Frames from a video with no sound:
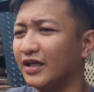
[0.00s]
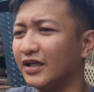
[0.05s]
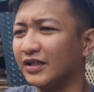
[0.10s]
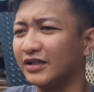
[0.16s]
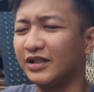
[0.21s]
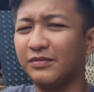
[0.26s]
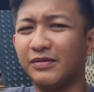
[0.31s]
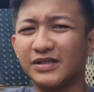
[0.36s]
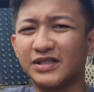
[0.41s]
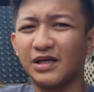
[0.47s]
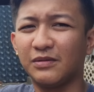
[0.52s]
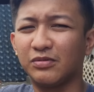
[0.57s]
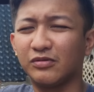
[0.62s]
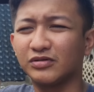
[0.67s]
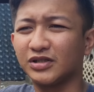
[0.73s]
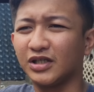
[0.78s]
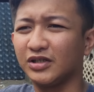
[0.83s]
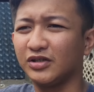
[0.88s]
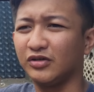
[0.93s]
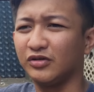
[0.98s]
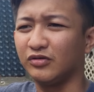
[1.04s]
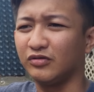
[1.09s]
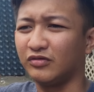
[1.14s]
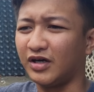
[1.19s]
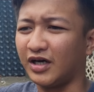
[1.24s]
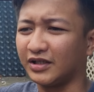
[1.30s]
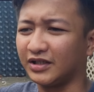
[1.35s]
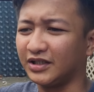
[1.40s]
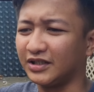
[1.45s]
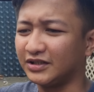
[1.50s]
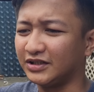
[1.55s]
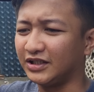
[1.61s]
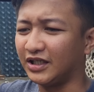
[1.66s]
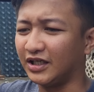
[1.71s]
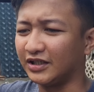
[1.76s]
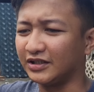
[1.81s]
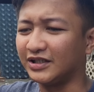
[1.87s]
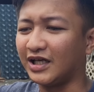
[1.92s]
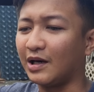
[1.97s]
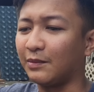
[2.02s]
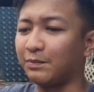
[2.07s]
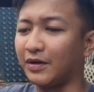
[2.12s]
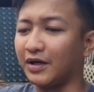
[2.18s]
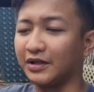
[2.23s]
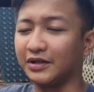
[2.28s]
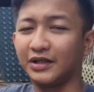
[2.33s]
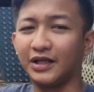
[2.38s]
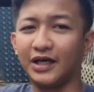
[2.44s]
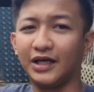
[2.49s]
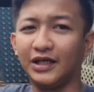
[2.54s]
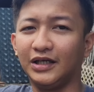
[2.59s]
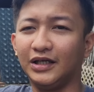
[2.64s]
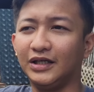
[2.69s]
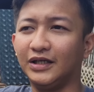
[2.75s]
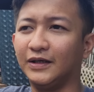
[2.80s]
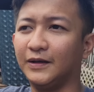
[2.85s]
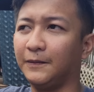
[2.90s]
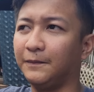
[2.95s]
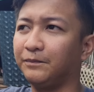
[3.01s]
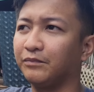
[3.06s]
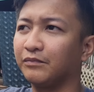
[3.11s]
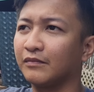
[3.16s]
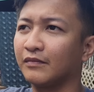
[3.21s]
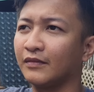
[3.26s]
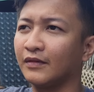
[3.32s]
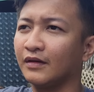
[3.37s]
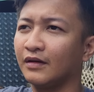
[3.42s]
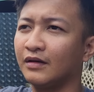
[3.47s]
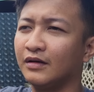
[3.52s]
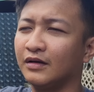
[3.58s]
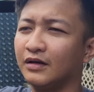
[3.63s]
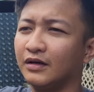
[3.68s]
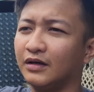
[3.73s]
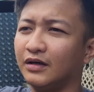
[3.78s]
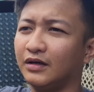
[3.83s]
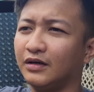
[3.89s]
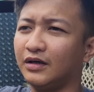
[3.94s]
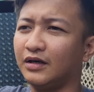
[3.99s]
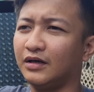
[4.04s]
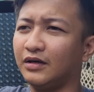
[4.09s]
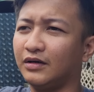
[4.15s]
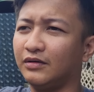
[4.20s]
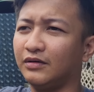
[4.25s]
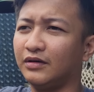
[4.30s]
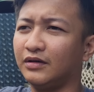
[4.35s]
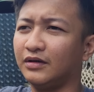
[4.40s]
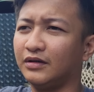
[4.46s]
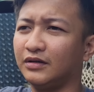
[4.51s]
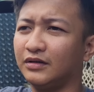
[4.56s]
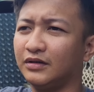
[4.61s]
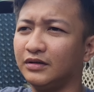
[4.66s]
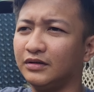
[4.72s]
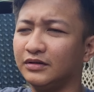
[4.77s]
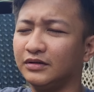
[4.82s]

di ba sabi ko sa inyo, yung ating CR dapat ay uh,